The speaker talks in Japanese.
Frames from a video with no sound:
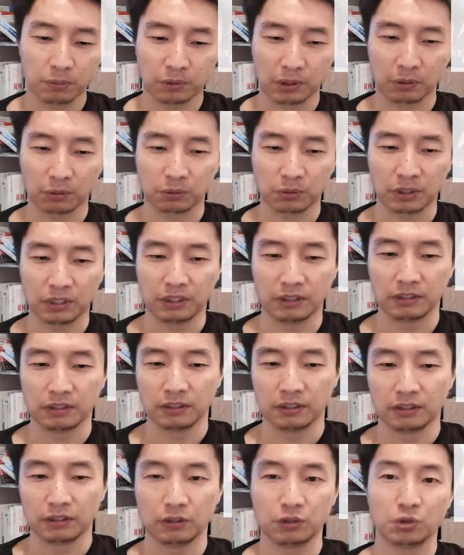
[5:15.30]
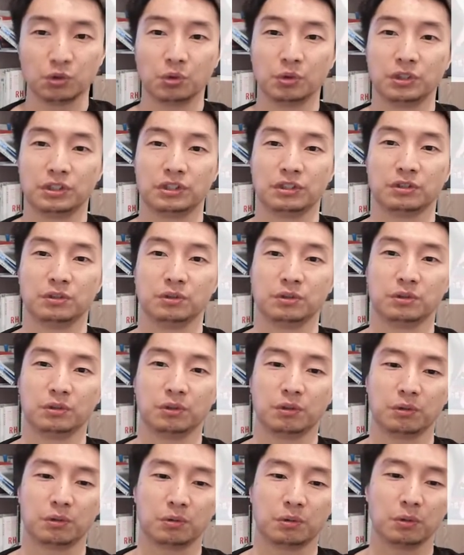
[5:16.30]
これは本当に超一流
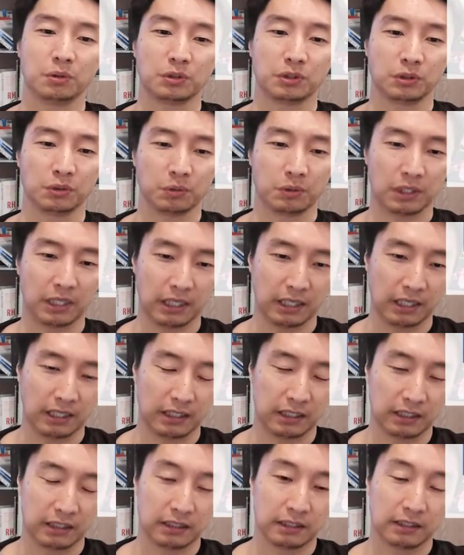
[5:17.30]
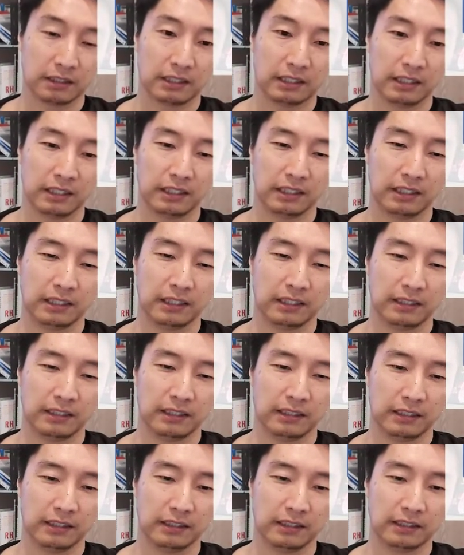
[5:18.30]
のコーチとか、
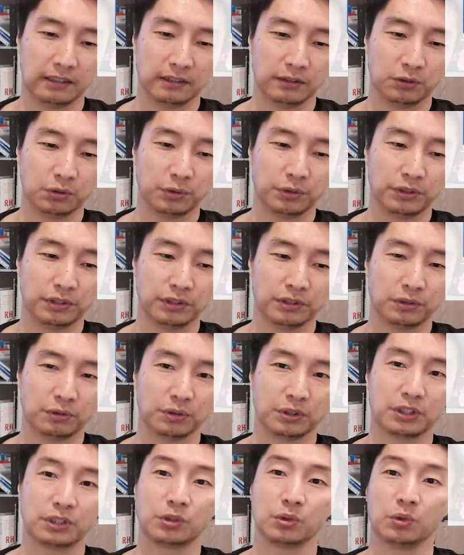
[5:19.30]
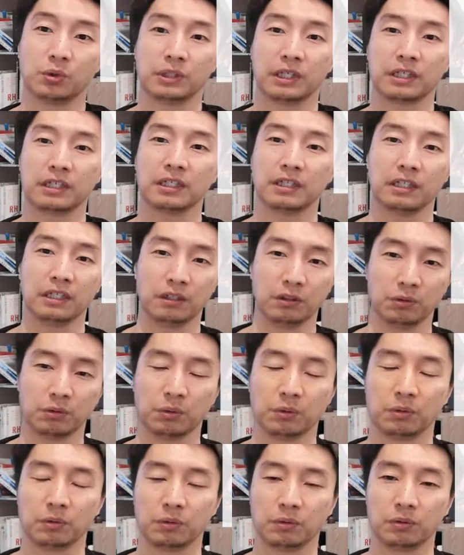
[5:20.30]
えー、超一流の師匠だけができる
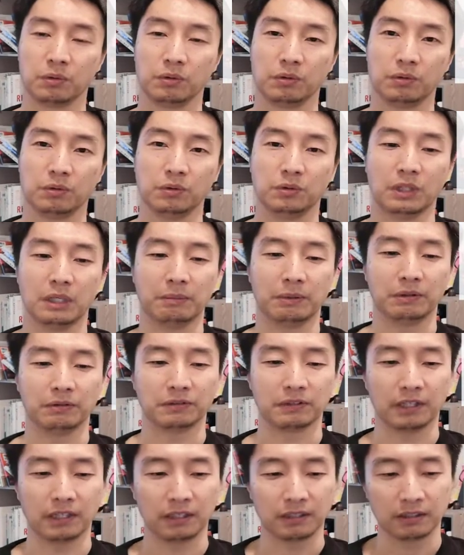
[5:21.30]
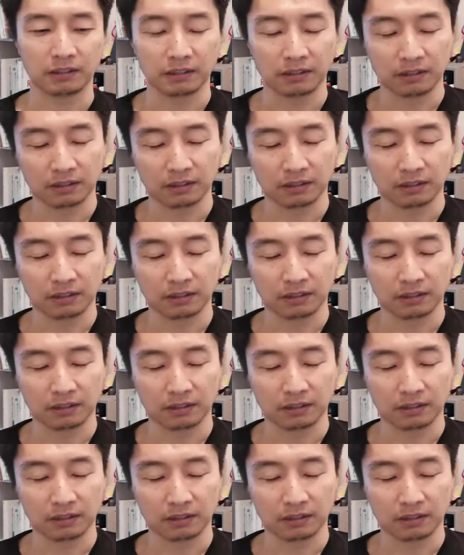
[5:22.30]
というレベルですね。